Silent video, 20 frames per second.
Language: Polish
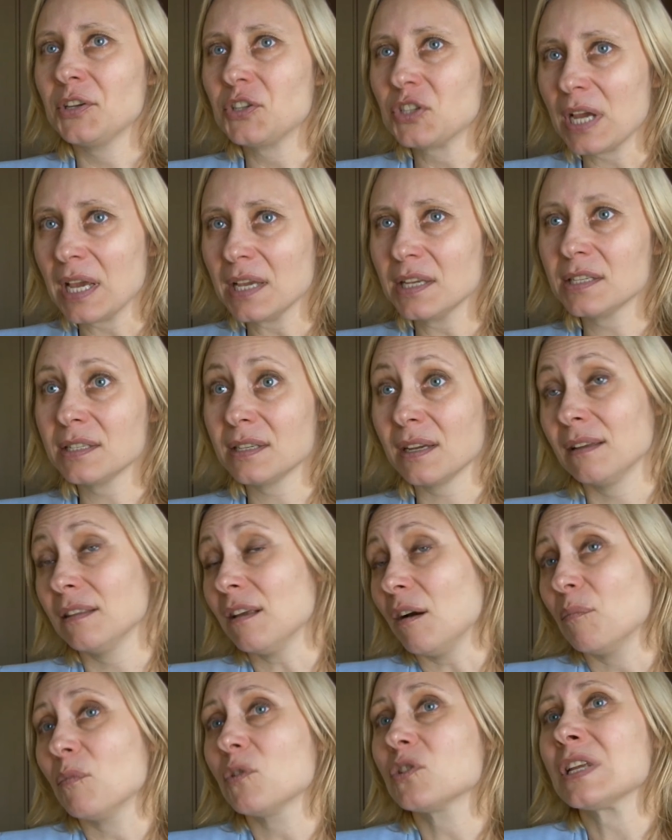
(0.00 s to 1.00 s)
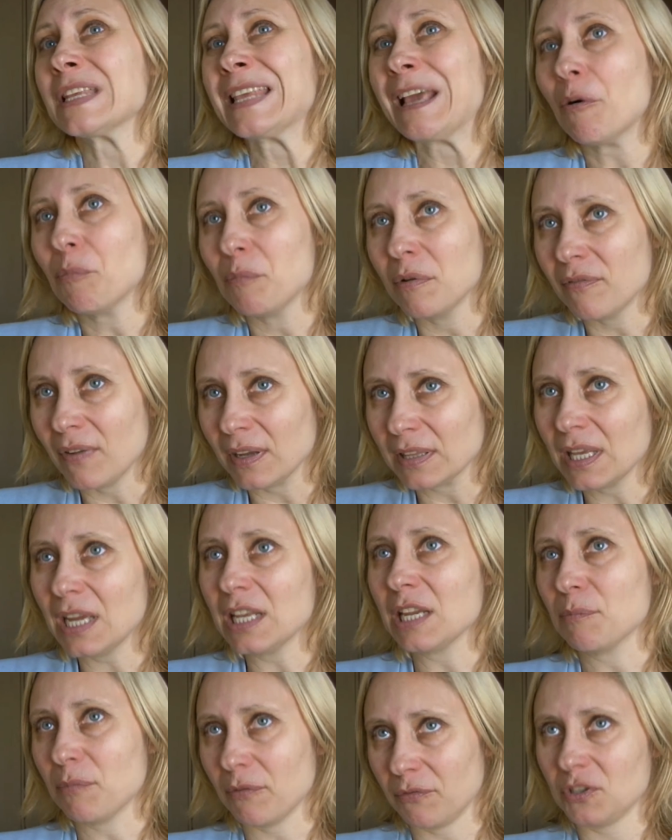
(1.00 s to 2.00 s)
część część, no może nie
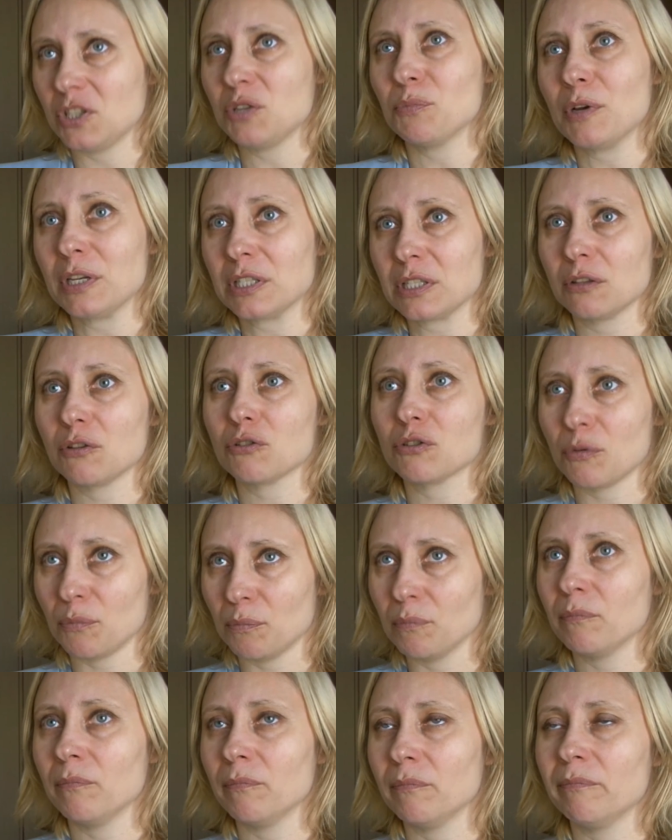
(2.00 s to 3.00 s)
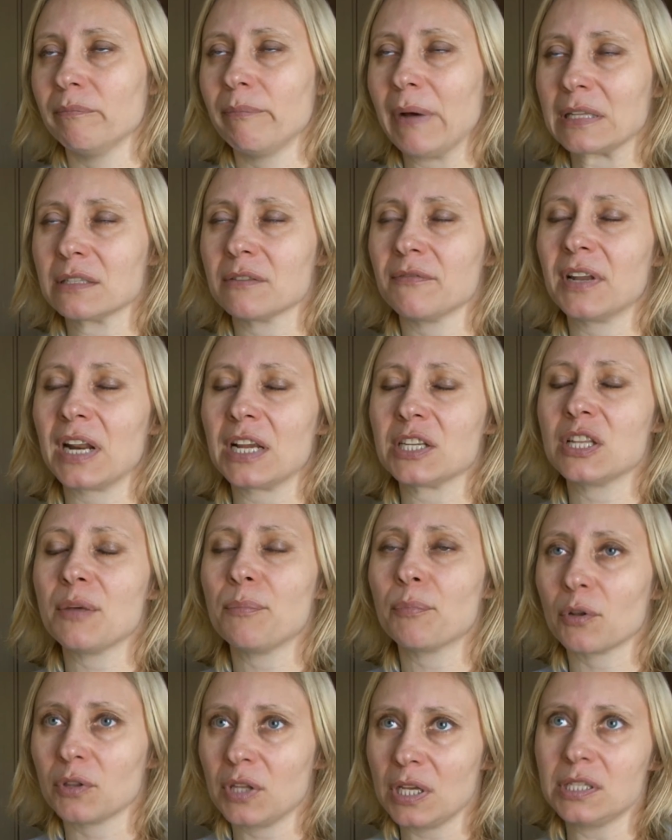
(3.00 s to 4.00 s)
obywateli, bo widzimy, że to są bardzo wyraźne
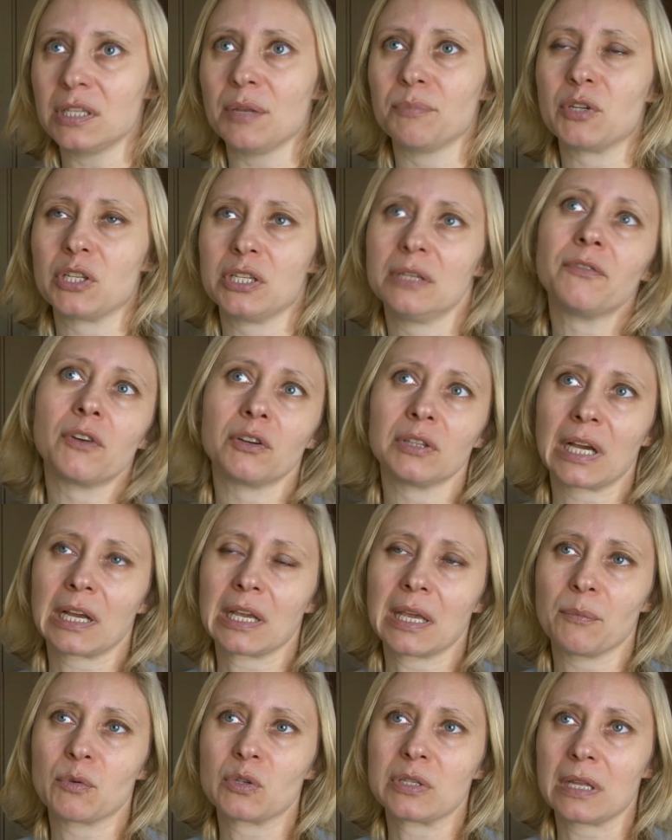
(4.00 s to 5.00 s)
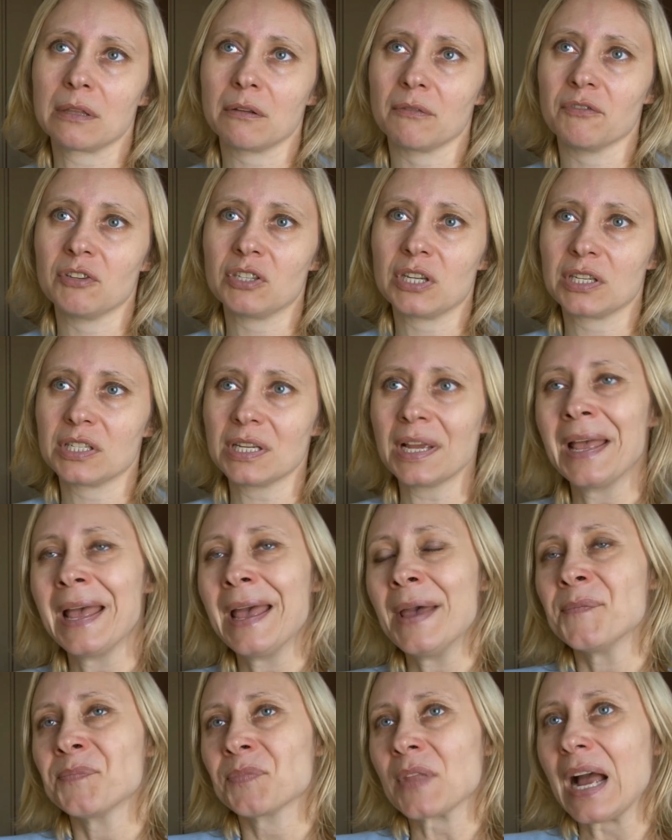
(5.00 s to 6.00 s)
protesty przeciwko takiemu stanowi rzeczy,
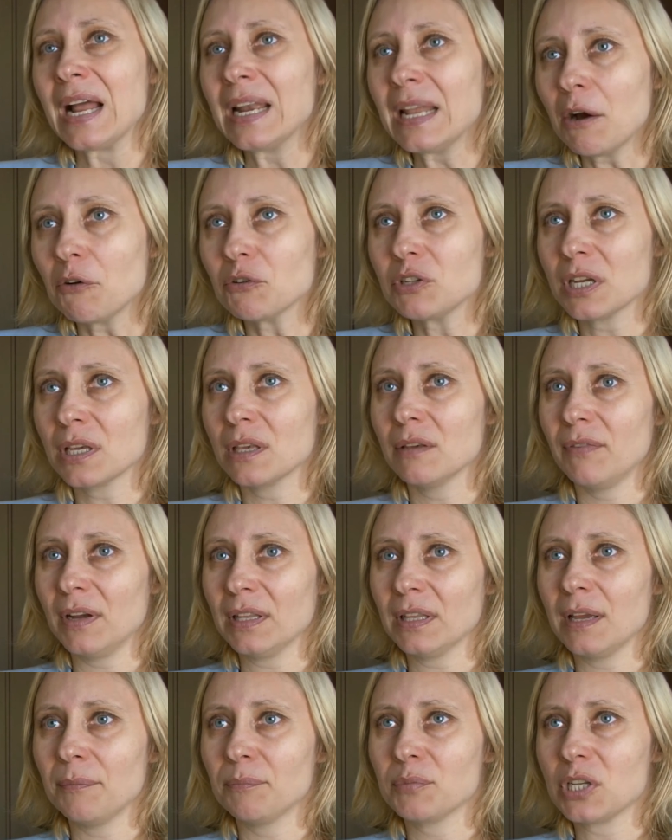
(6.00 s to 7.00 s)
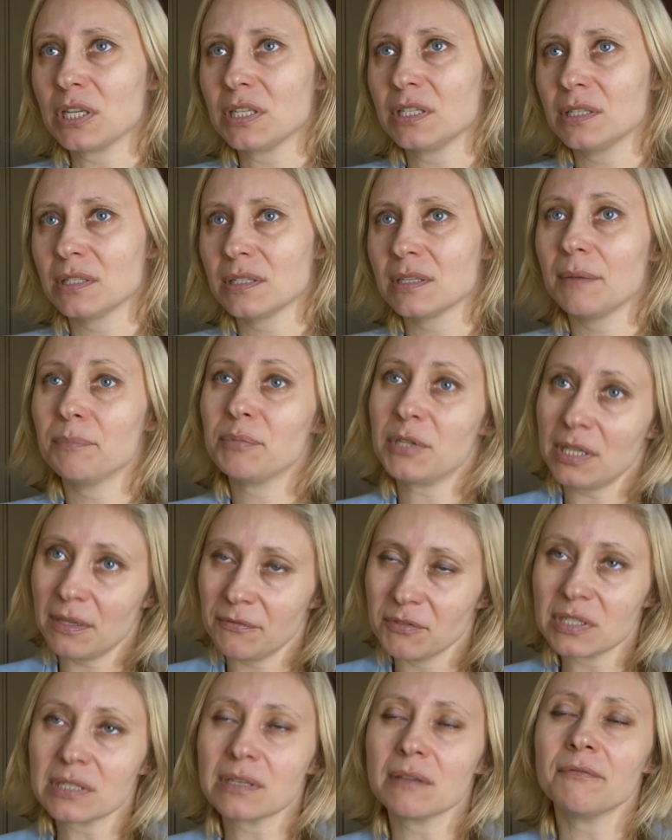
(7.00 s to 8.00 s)
ale oczekiwane przez przede
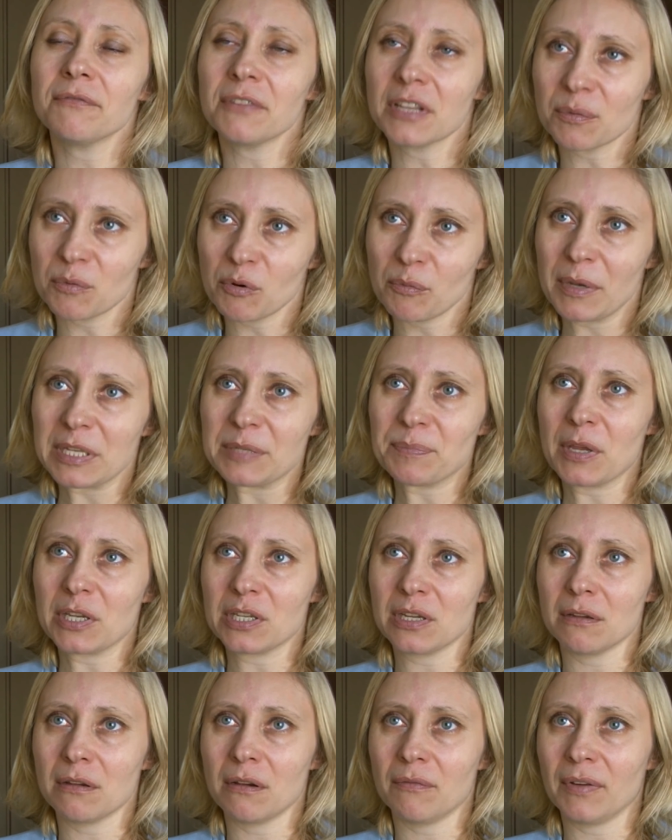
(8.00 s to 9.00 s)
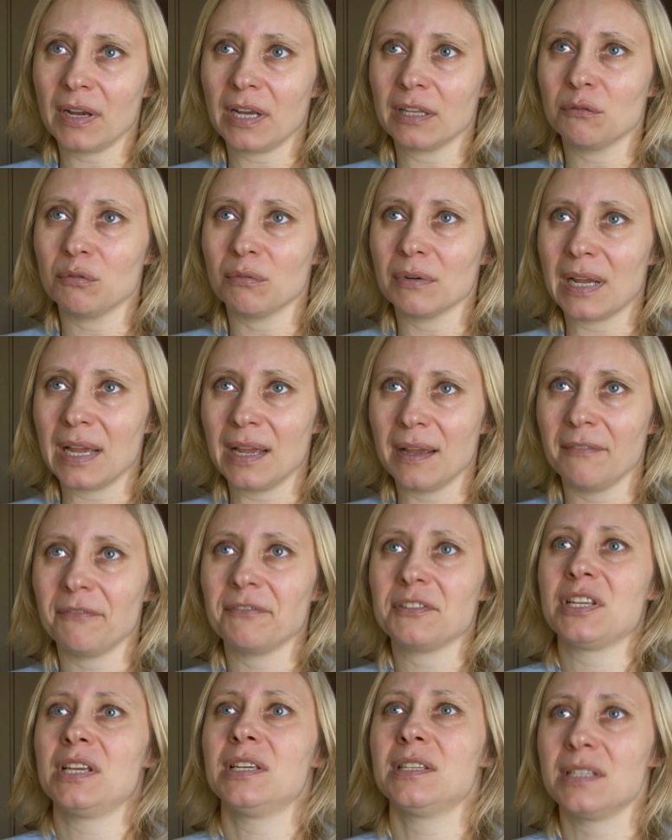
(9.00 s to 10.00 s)
wszystkim firmy ubezpieczeniowe, które
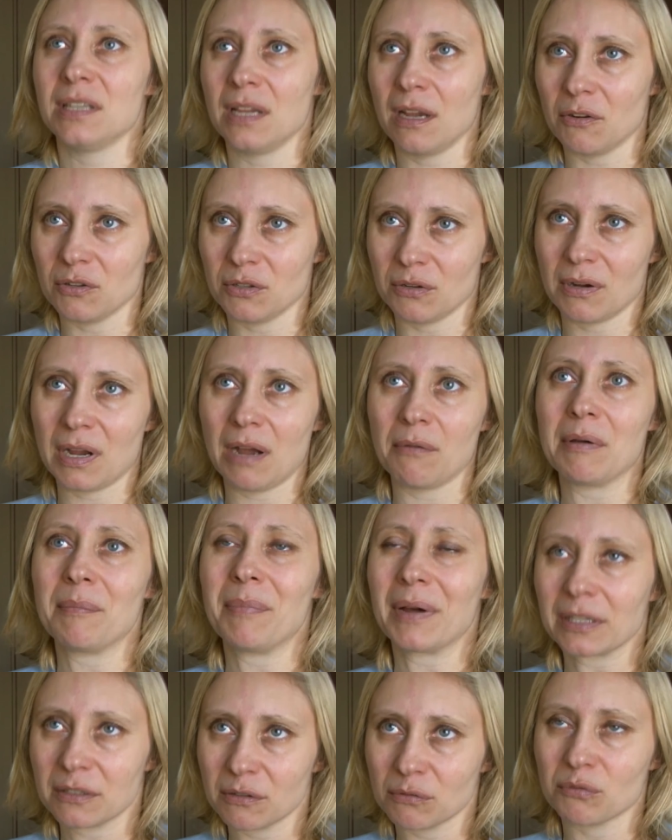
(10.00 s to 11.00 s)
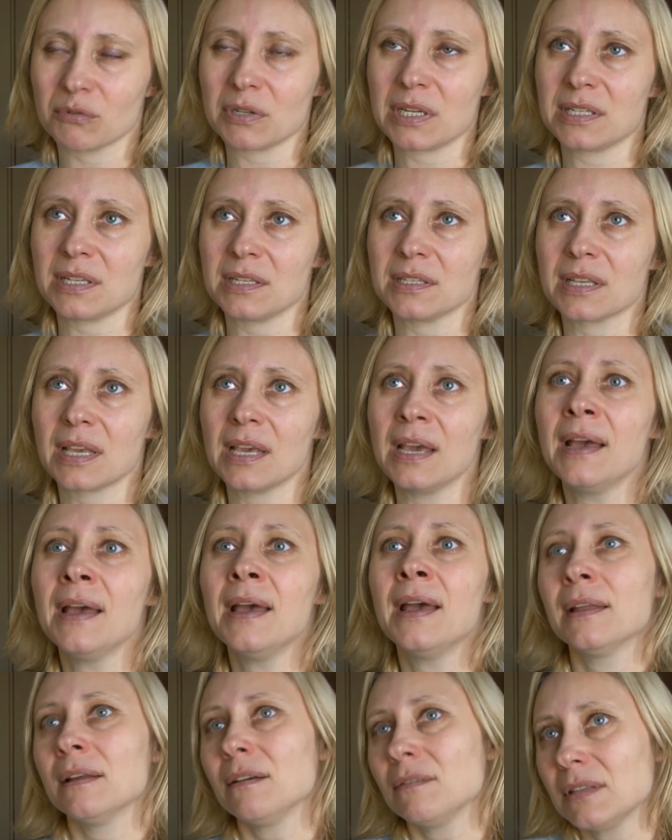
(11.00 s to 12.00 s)
wcześniej osiągały bardzo duże zyski.
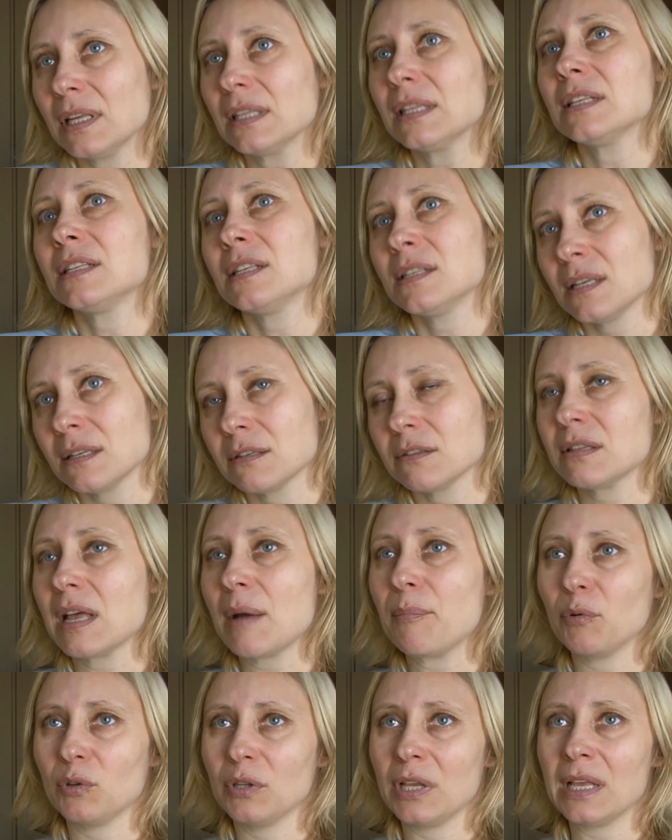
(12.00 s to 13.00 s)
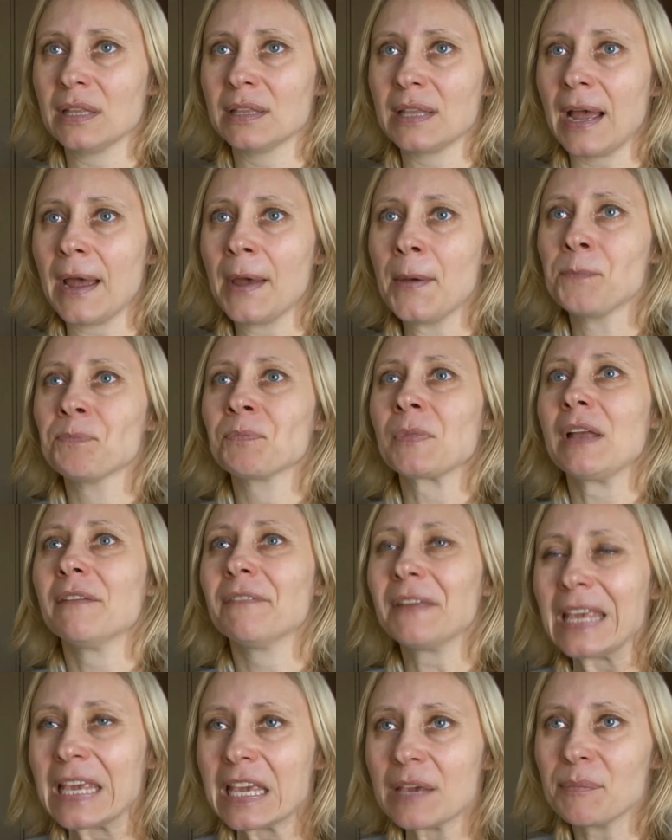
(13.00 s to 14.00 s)
No, ta decyzja została podjęta
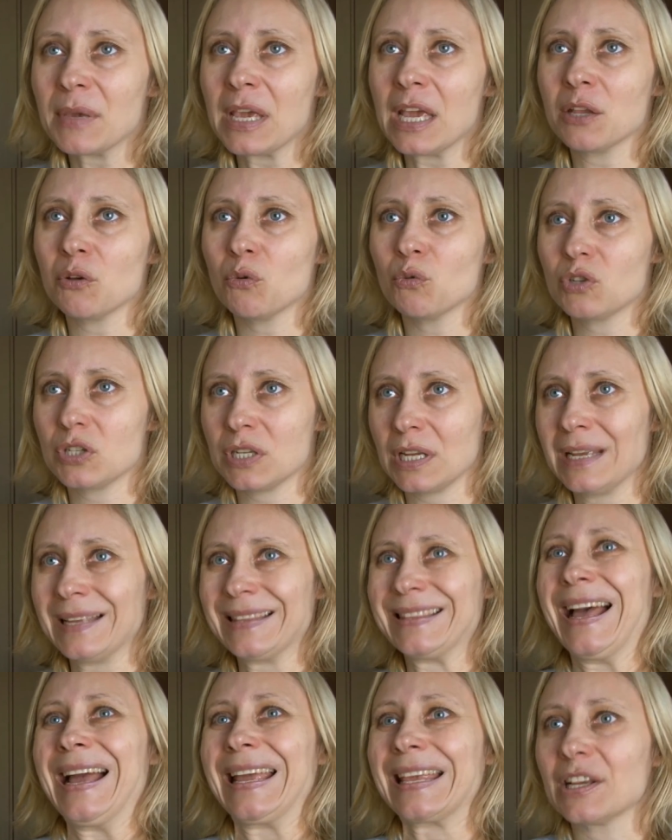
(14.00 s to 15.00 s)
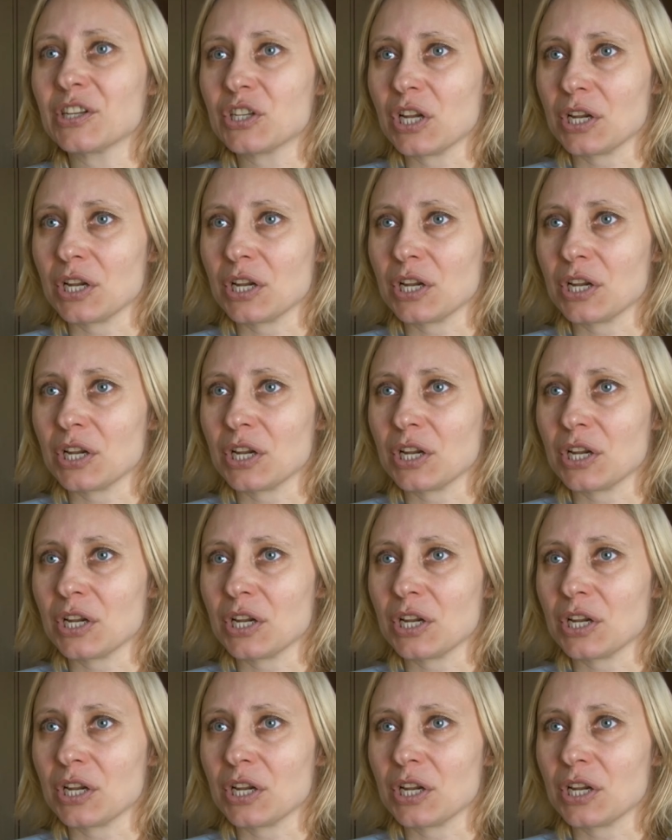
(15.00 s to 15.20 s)
w ich imieniu czy na ich